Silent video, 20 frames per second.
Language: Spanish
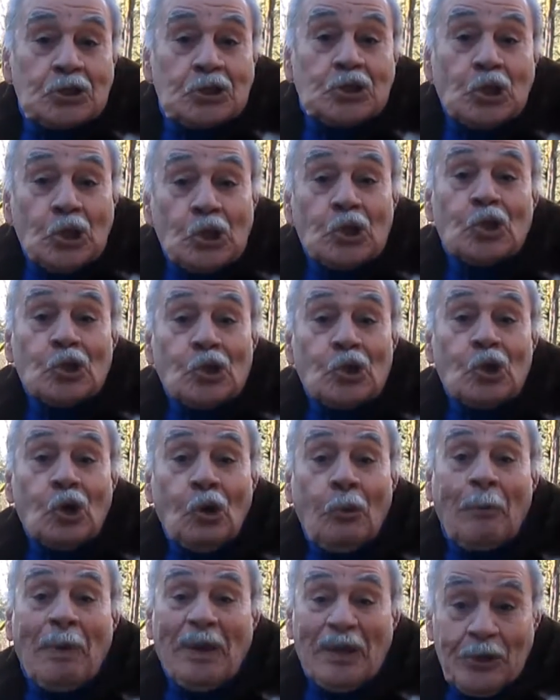todos
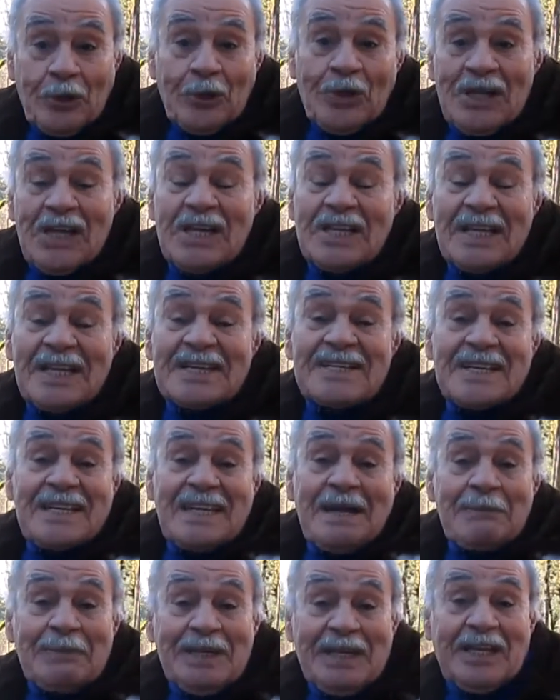los peronistas
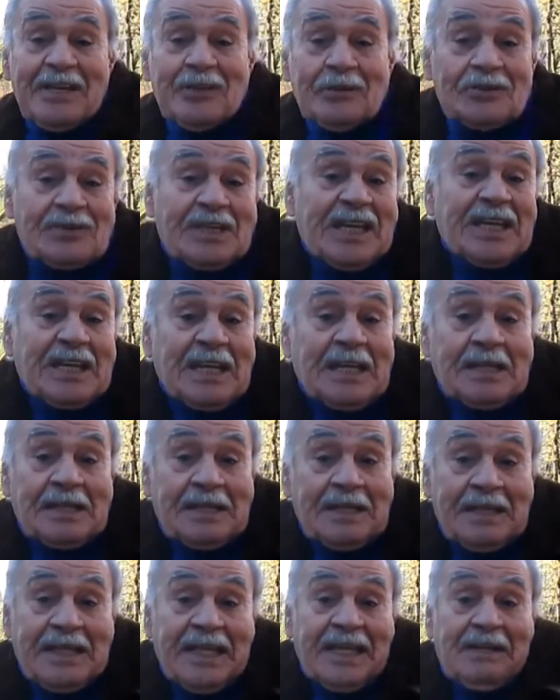están viniendo, quieren,
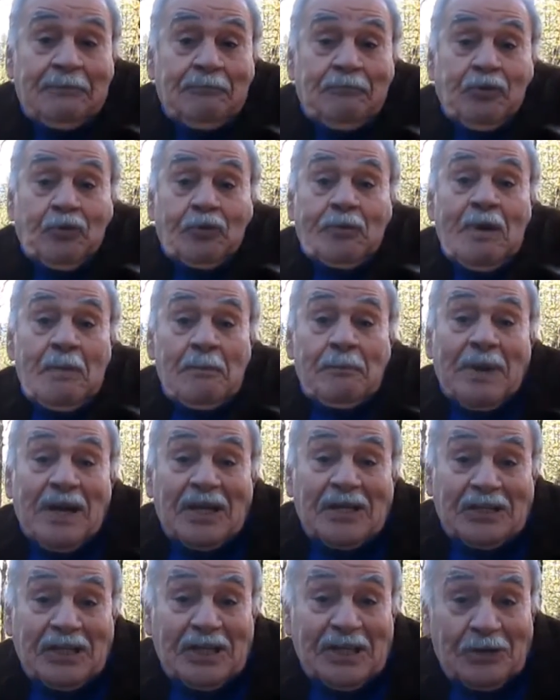quieren formar
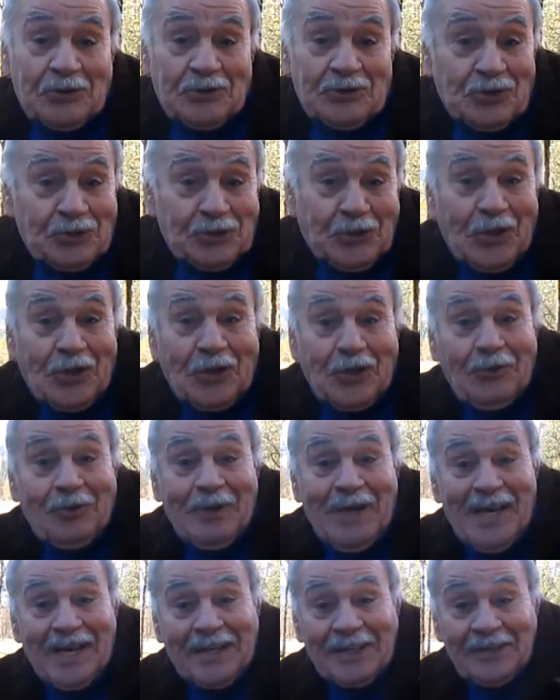parte de nosotros del
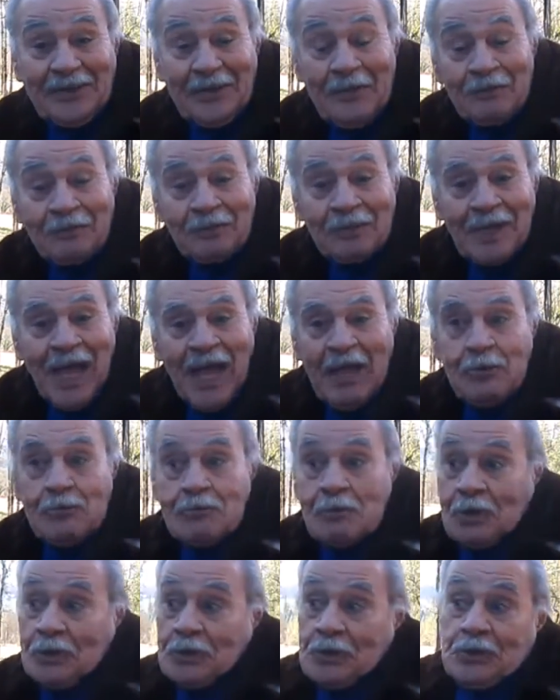gobierno. Hay un
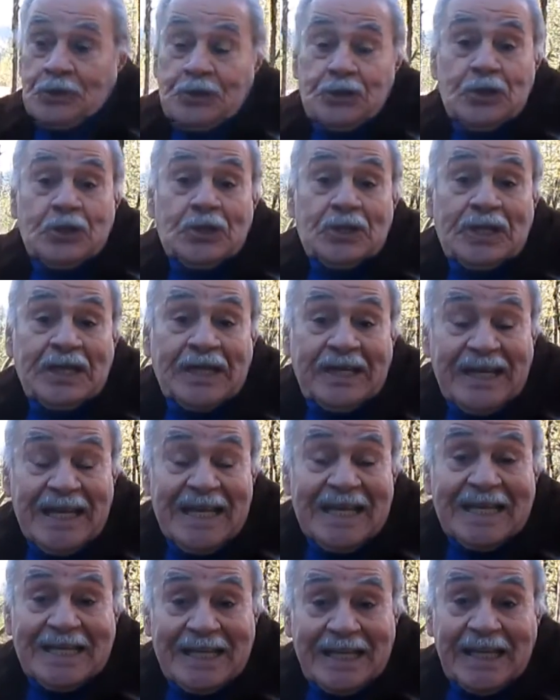montón de
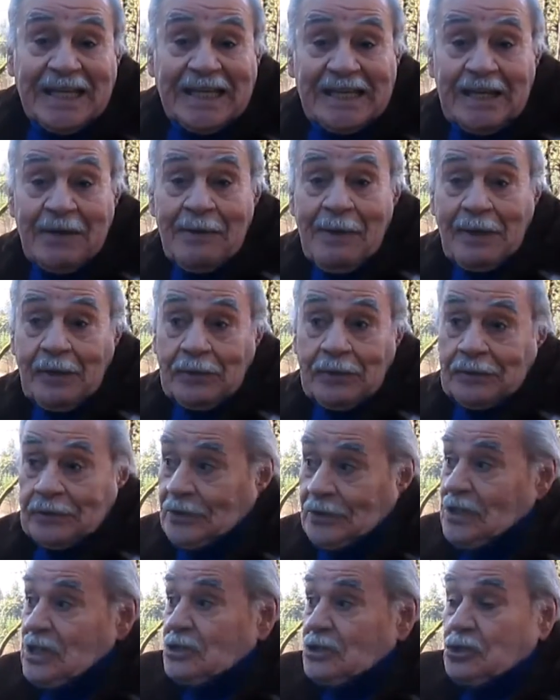gente que estaba
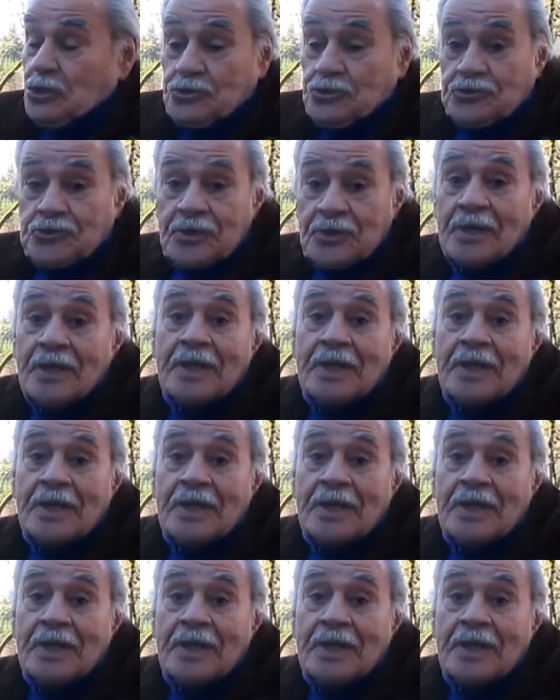con, estos,